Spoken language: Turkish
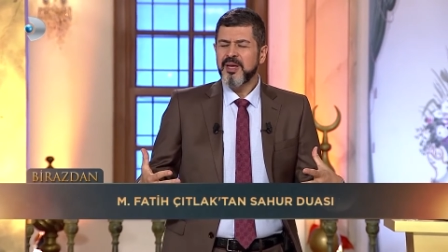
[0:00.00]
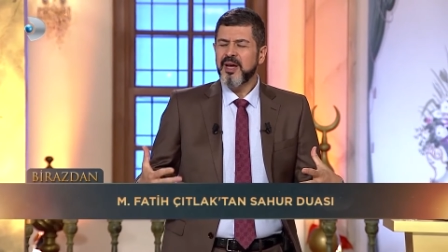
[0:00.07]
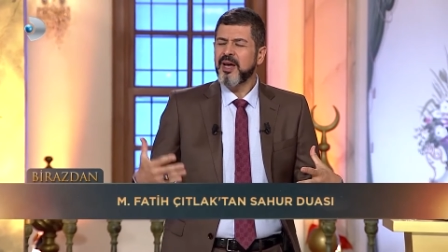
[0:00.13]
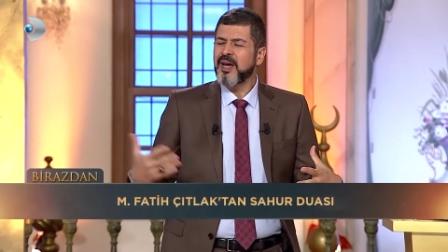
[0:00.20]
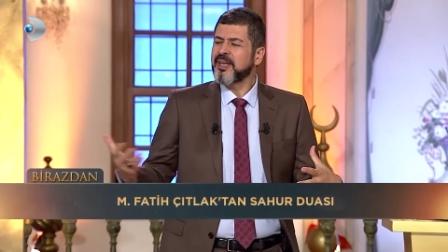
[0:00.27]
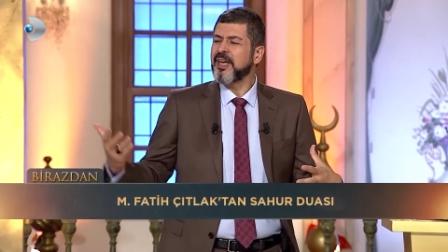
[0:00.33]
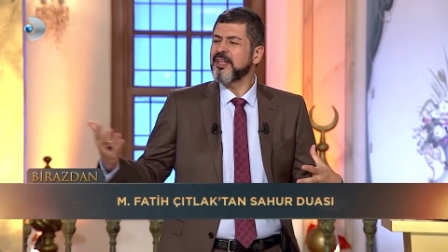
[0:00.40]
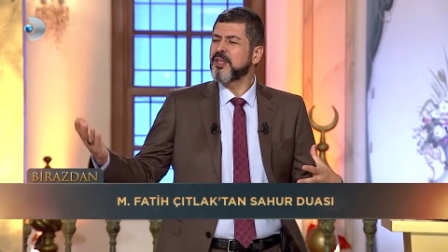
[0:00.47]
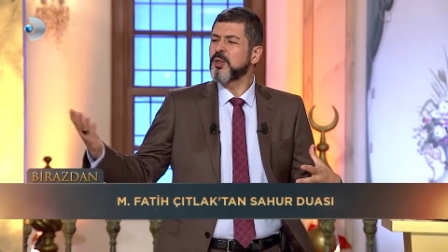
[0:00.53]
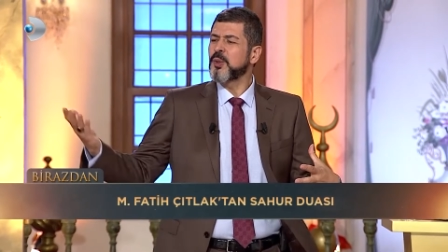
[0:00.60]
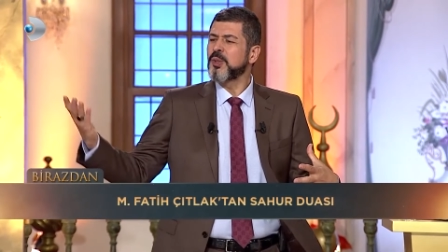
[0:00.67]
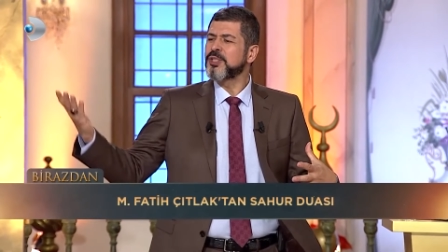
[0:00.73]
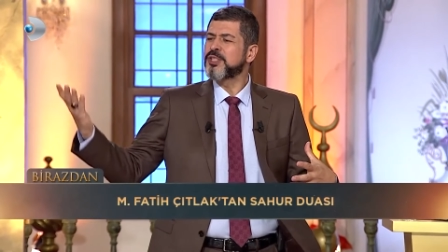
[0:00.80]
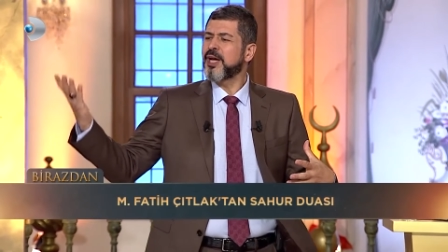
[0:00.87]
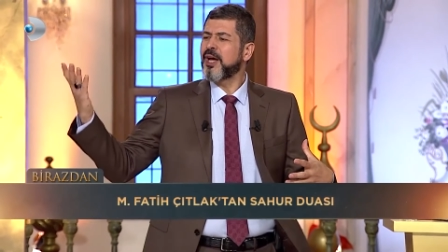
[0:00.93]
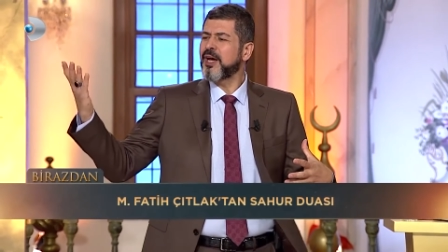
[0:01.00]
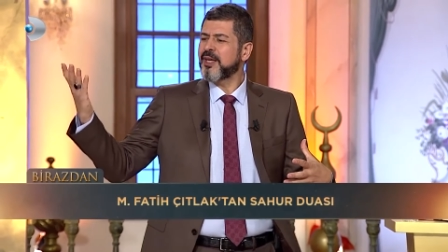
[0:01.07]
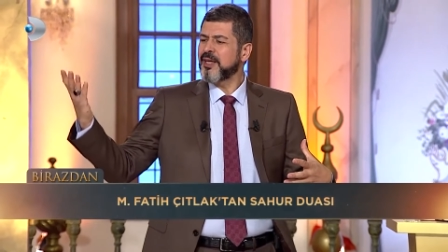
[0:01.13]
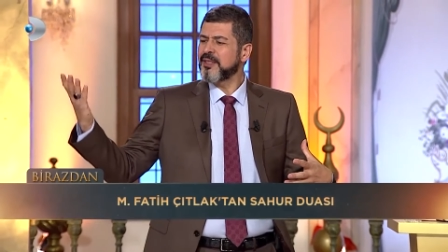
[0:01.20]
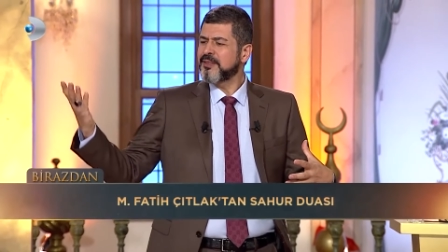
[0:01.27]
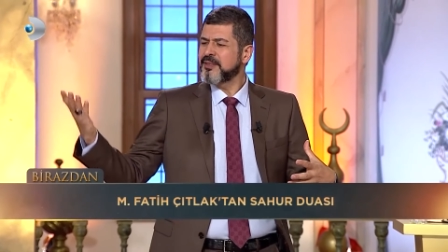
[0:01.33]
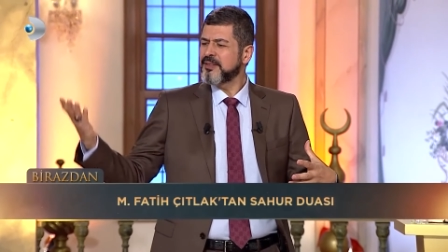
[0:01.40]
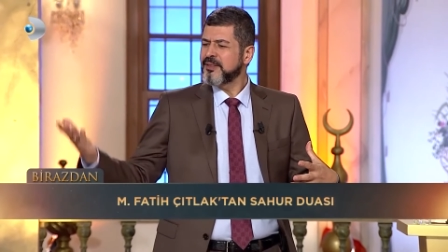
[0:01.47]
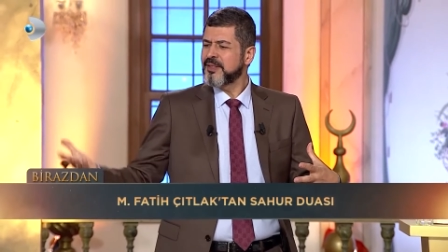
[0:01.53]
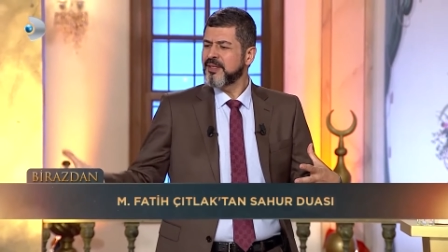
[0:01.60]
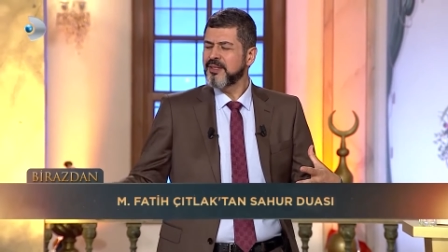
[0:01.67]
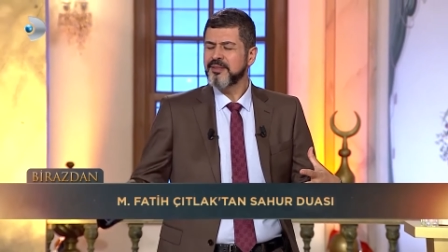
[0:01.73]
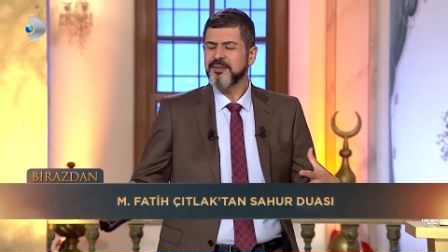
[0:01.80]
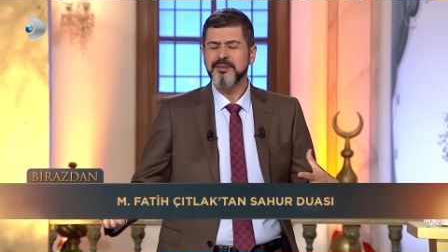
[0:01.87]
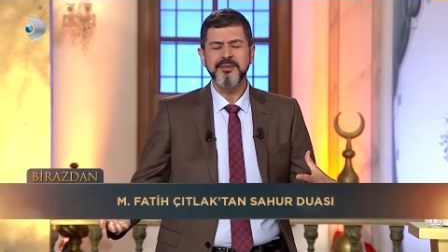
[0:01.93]
Hak et en önce hak et.
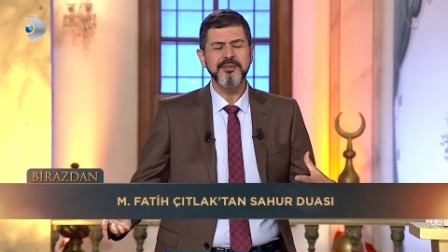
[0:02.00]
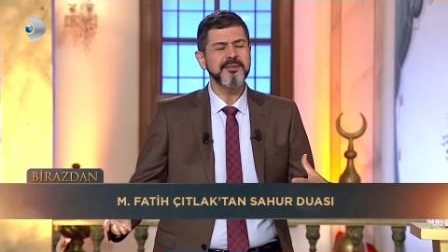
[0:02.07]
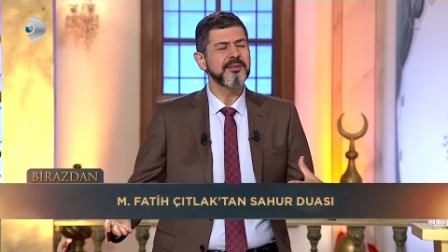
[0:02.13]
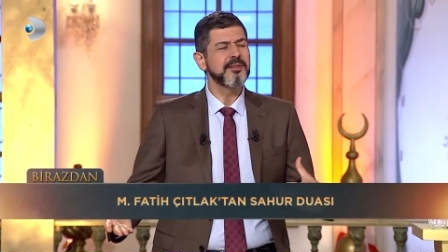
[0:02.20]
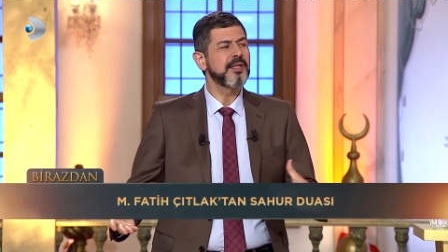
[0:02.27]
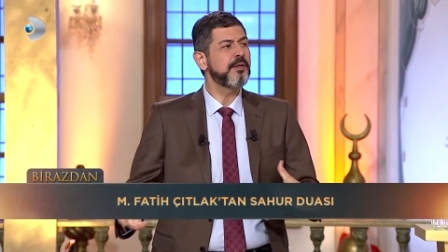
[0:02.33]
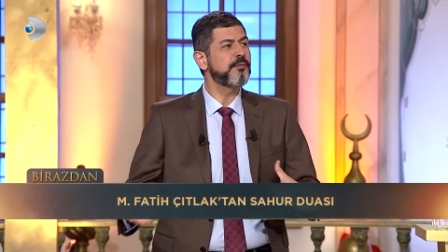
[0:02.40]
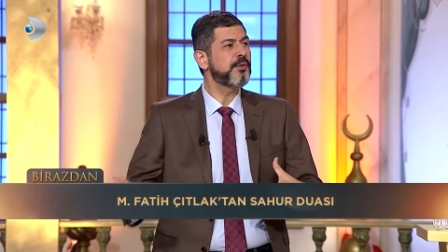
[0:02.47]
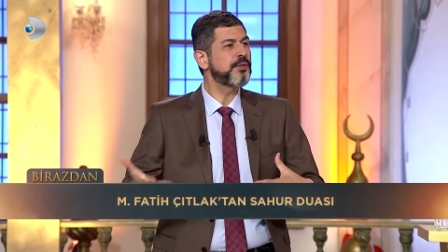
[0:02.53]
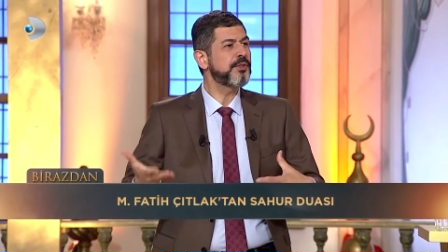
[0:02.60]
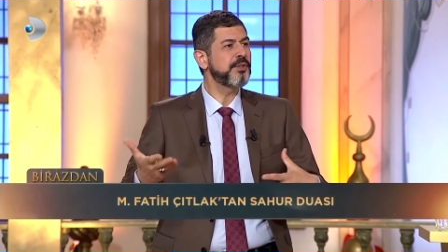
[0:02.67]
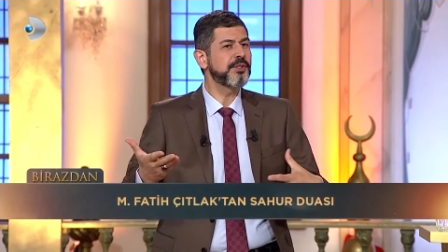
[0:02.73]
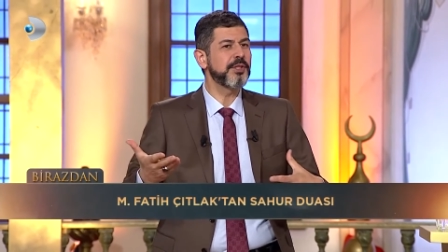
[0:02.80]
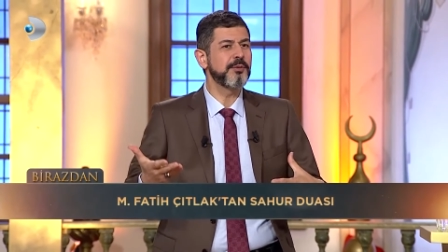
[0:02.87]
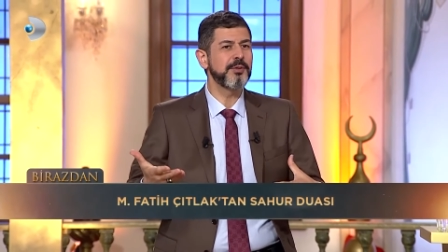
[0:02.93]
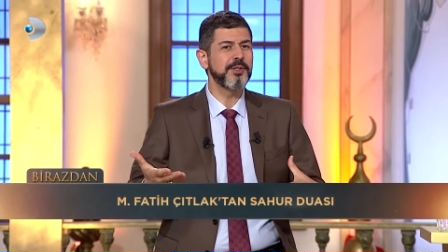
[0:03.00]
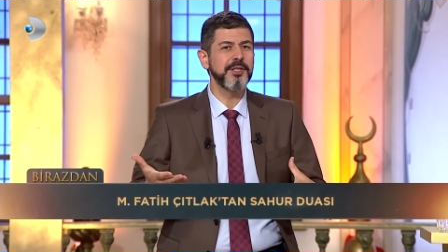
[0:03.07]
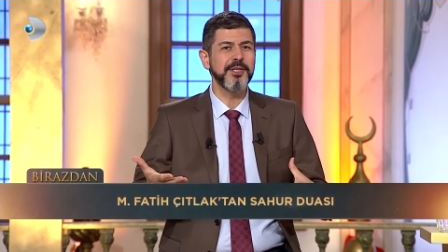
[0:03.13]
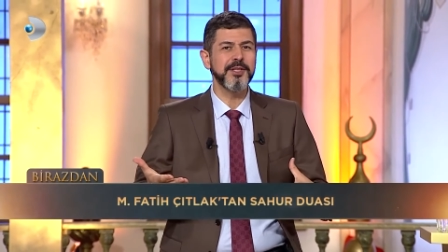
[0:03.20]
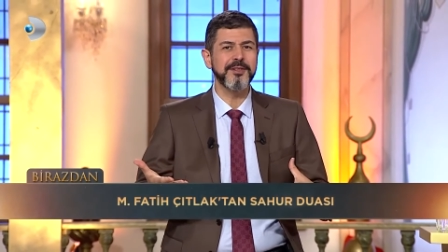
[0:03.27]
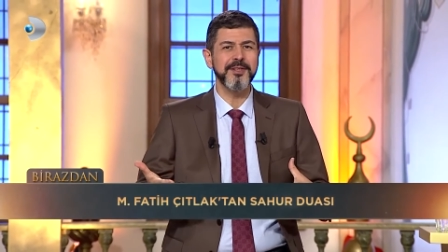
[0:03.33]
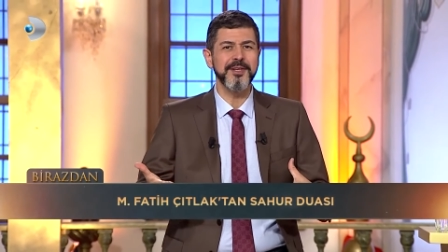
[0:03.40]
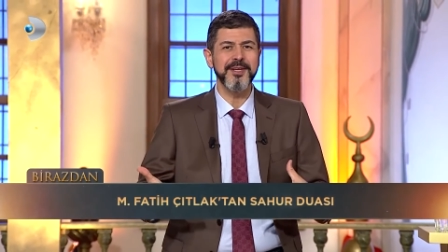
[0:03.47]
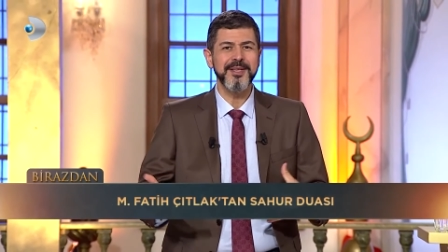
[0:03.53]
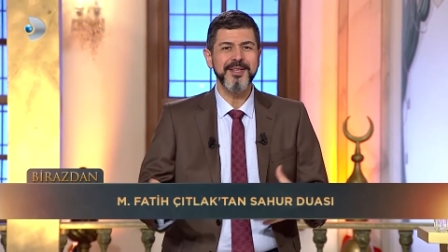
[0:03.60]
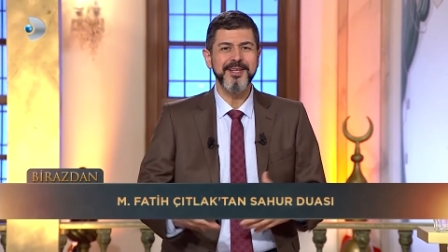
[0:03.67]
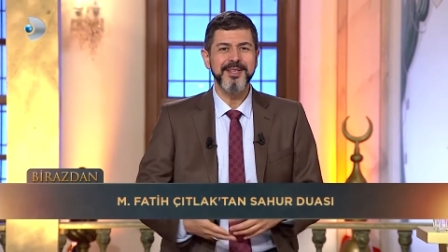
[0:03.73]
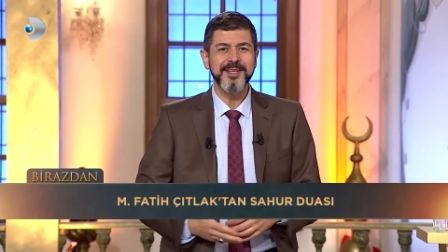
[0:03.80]
Kafasını çevirdi gitti.